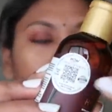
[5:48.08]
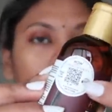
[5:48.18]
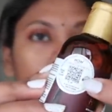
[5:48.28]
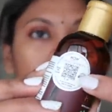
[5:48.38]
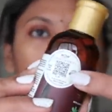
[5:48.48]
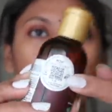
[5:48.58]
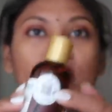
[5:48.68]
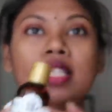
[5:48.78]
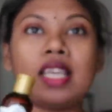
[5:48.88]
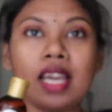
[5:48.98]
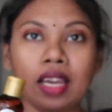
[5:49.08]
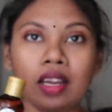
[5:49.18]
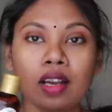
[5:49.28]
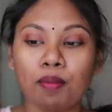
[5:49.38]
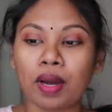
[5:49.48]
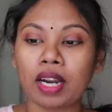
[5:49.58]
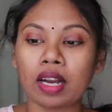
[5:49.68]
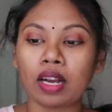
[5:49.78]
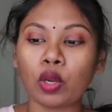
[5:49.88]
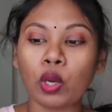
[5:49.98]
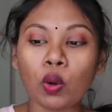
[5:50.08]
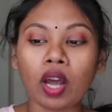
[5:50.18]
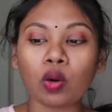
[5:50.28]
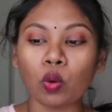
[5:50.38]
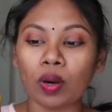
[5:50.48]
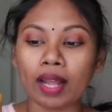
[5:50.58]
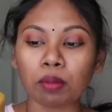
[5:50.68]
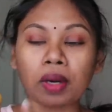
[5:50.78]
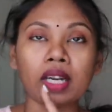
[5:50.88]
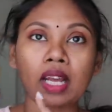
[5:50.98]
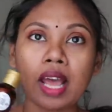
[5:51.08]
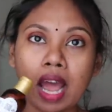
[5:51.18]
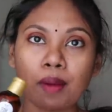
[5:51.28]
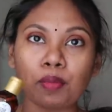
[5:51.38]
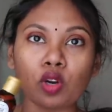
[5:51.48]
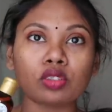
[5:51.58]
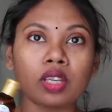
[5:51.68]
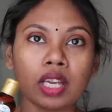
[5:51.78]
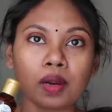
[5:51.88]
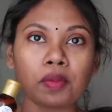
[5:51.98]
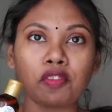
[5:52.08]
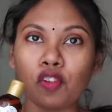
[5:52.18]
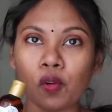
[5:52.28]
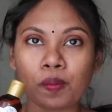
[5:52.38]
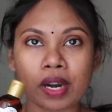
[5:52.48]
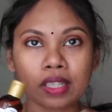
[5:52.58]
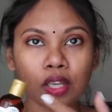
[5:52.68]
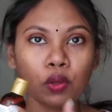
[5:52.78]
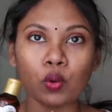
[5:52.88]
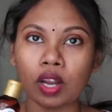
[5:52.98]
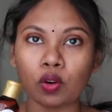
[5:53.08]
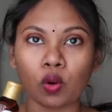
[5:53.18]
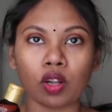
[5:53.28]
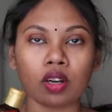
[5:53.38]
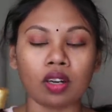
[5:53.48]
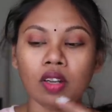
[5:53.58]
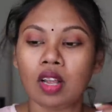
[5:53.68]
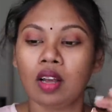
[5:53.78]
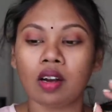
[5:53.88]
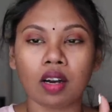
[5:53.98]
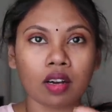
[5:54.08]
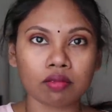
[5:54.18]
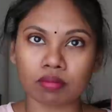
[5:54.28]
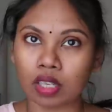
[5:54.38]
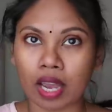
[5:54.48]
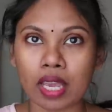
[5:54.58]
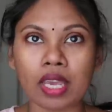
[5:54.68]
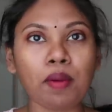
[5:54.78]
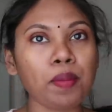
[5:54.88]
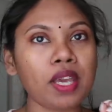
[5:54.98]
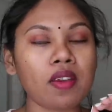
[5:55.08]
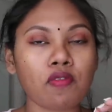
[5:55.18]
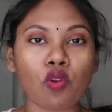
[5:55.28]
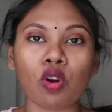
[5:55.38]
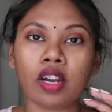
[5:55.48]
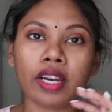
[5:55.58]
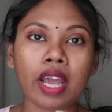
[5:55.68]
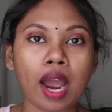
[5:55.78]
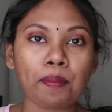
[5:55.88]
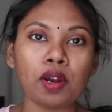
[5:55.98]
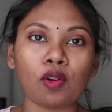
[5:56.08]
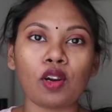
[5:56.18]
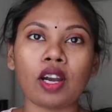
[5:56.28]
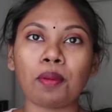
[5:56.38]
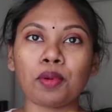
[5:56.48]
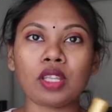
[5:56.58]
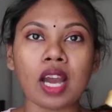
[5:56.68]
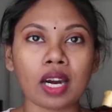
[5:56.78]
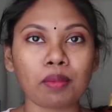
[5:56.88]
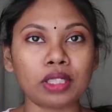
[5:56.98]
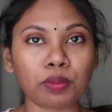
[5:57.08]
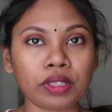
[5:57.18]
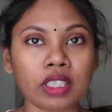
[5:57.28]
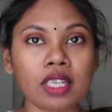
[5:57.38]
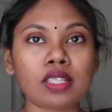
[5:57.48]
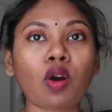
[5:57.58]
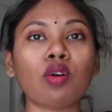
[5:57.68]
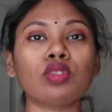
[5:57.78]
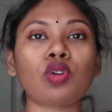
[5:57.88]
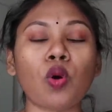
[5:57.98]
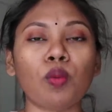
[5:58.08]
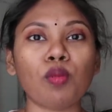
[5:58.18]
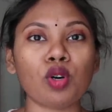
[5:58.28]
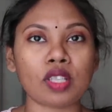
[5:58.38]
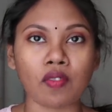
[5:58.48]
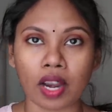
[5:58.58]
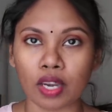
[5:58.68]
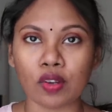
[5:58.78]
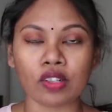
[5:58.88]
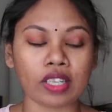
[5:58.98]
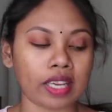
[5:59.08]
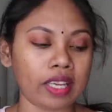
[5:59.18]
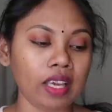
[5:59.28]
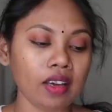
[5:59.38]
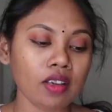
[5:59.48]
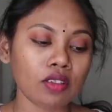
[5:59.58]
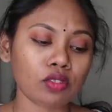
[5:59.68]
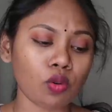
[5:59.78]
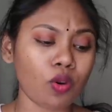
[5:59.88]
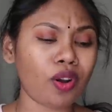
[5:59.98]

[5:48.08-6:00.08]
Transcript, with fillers: కదా ఇది వచ్చేసి మన క్యూఆర్ కోడ్ అనమాట యాప్ కోసం ఇక్కడ మీ ఫోన్ పెడితే క్యూఆర్ కోడ్ అయ్యి మీ ఫోన్లోని యాప్ డౌన్లోడ్ అయిపోద్ది అక్కడ మంచి మంచి డిస్కౌంట్స్ కోంబోస్ ఇవన్నీ ఉంటాయి సో